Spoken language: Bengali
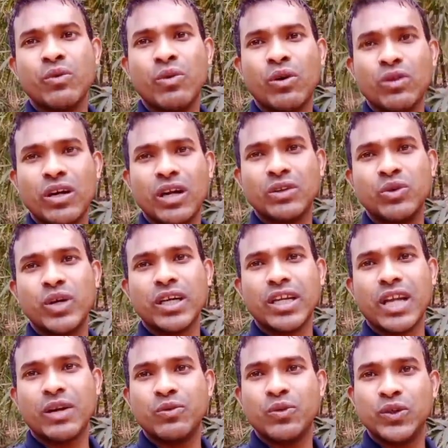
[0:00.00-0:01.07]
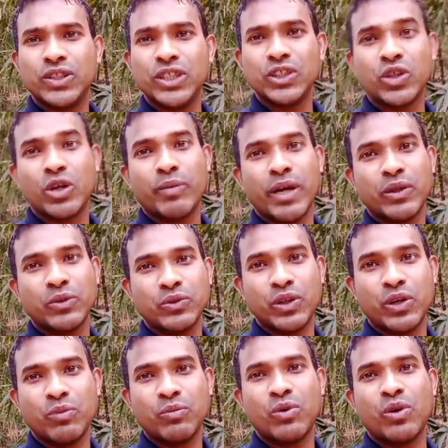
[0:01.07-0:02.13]
ঘটনা দু একটা ঘটছে সবাই কিন্তু
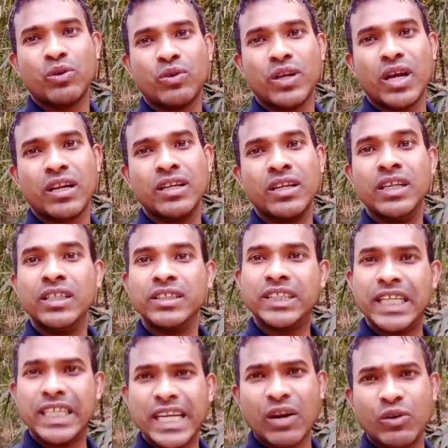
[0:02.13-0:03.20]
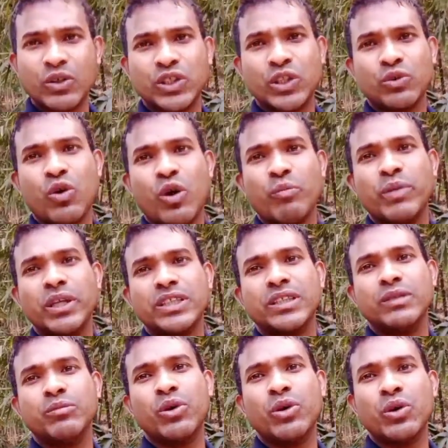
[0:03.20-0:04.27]
এরকম ঘটনার শিকার হয়েছে কম
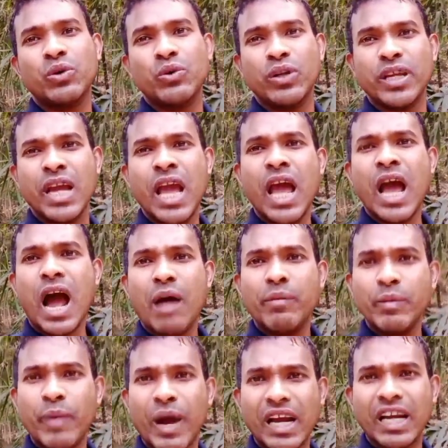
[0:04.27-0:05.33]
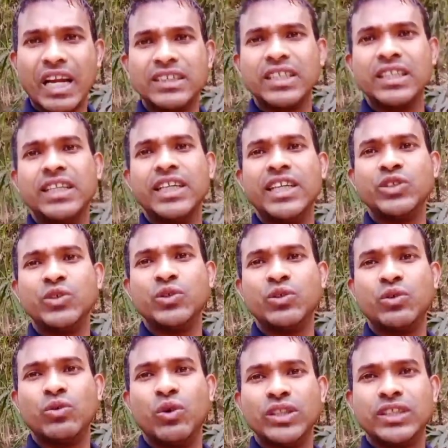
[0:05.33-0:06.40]
বেশি মনে করি আমি বাংলা সিদ্দিকি
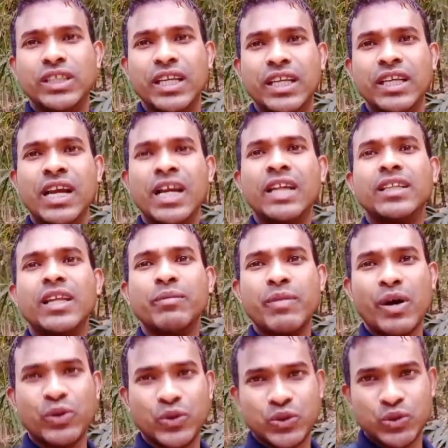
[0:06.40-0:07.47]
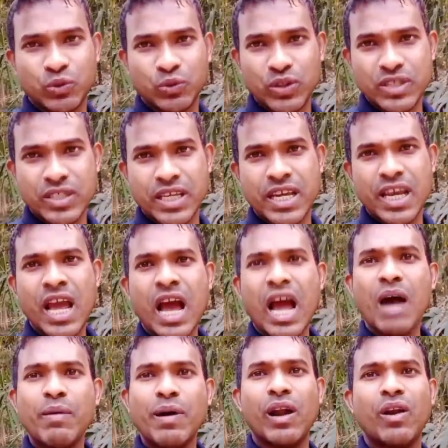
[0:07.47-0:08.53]
যদন হয়েছি যে মানুষ তো হয়েছেই
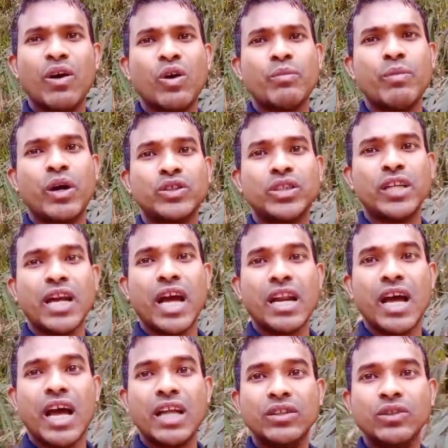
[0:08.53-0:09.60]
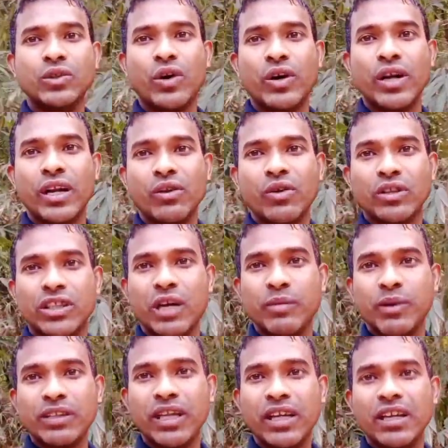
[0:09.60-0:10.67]
আমার লগে মানুষের নানান ধরনের
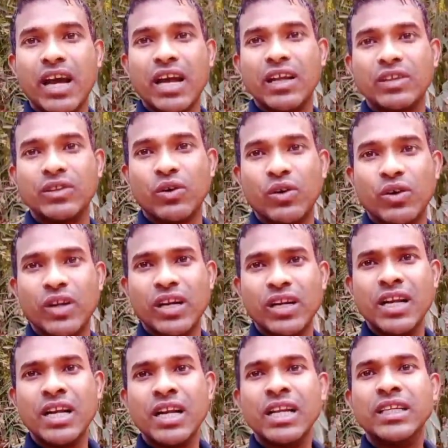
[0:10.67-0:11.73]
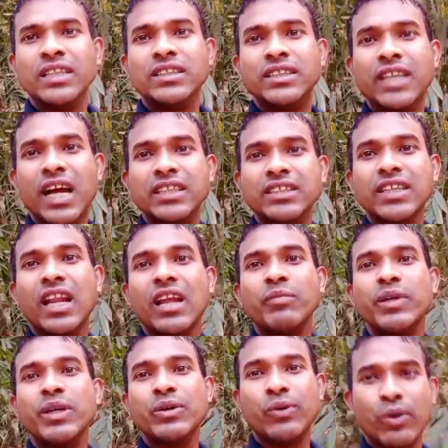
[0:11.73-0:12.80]
কথাবার্তা নানান ধরনের
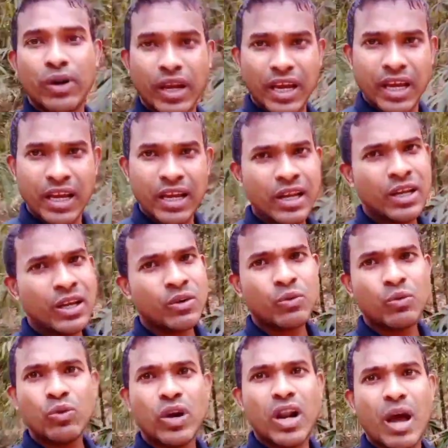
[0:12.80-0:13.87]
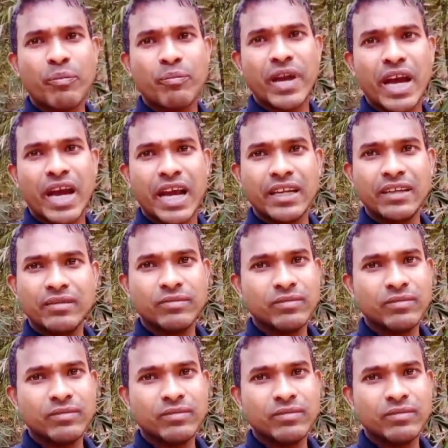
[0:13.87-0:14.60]
চালচালামি করে কোনো লাভ নাই